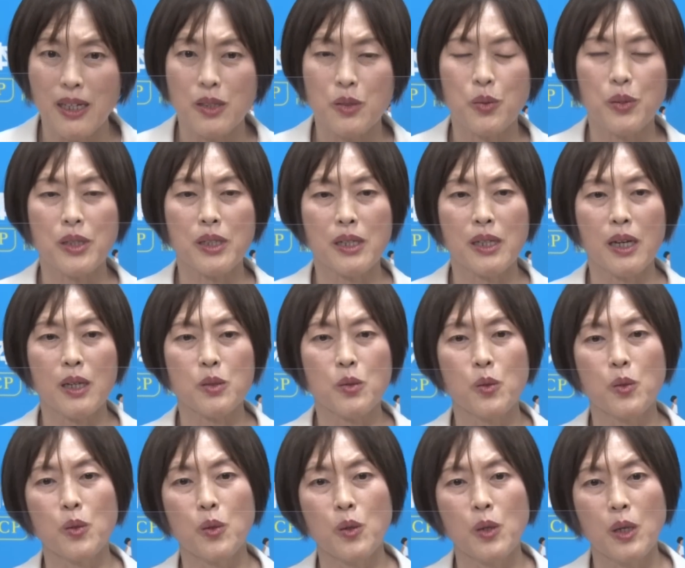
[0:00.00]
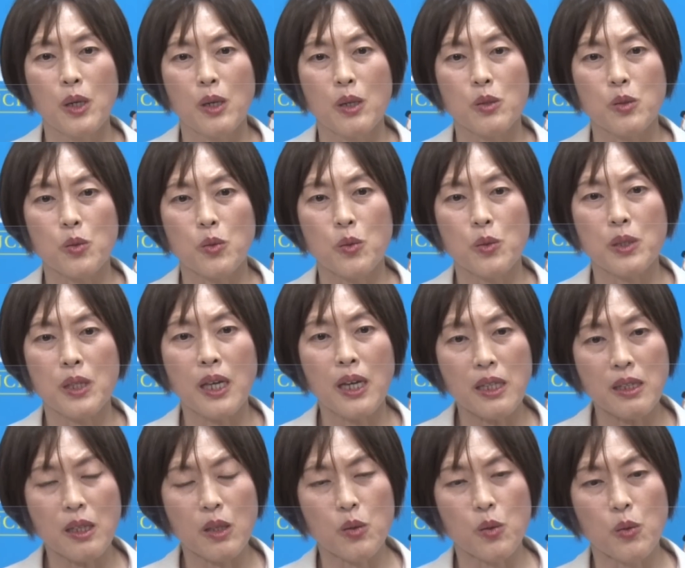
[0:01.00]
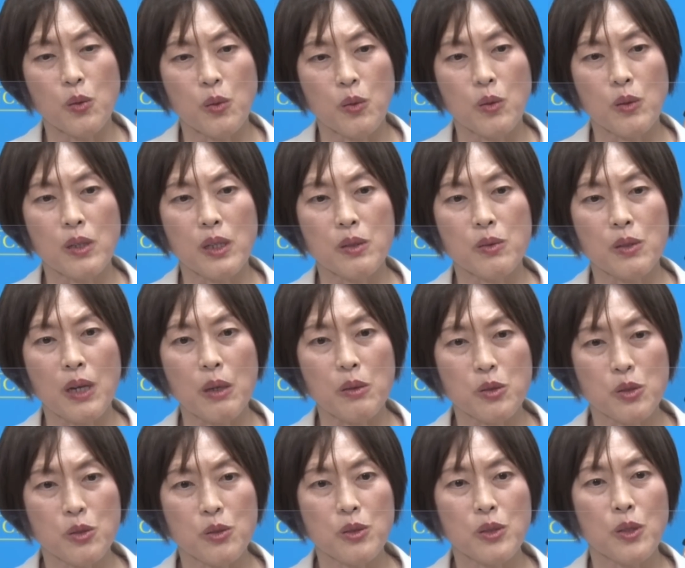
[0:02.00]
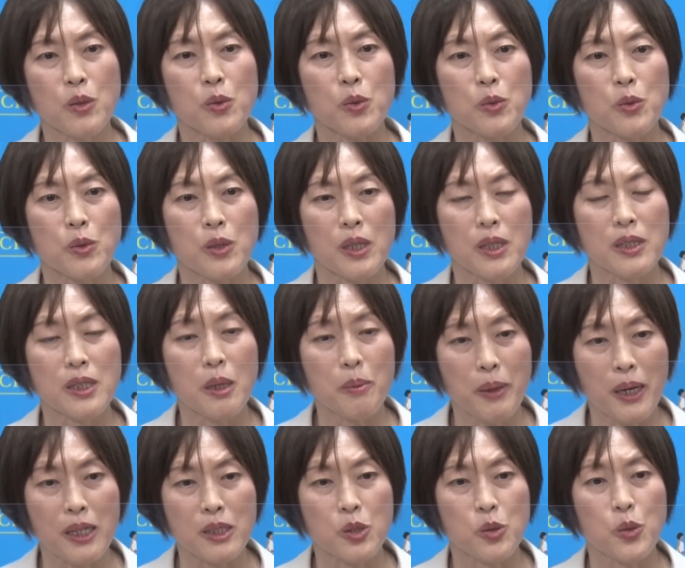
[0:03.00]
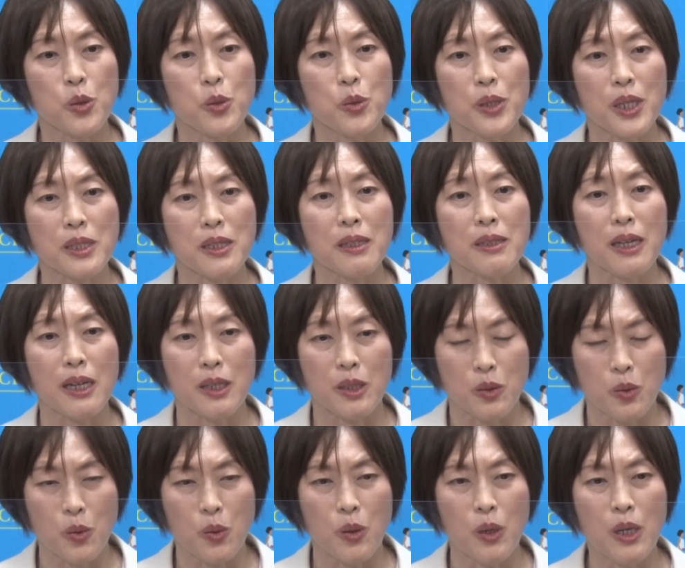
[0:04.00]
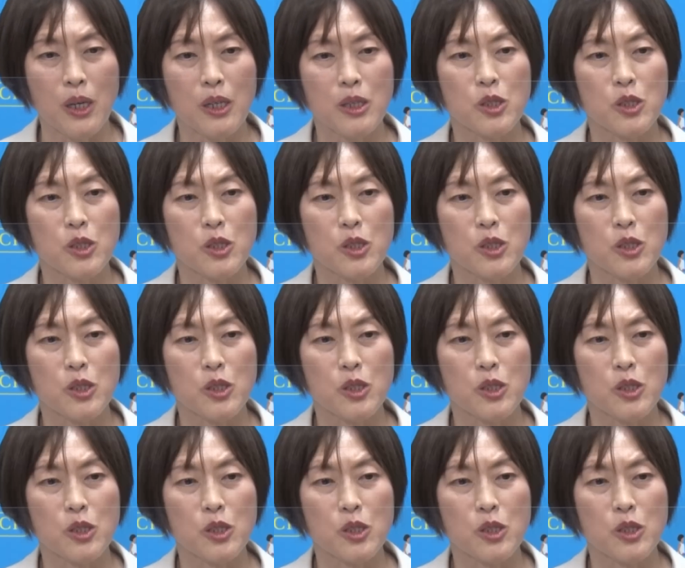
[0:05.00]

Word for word: それからあのその手当のあの拡充ということで言えばひとり親世帯の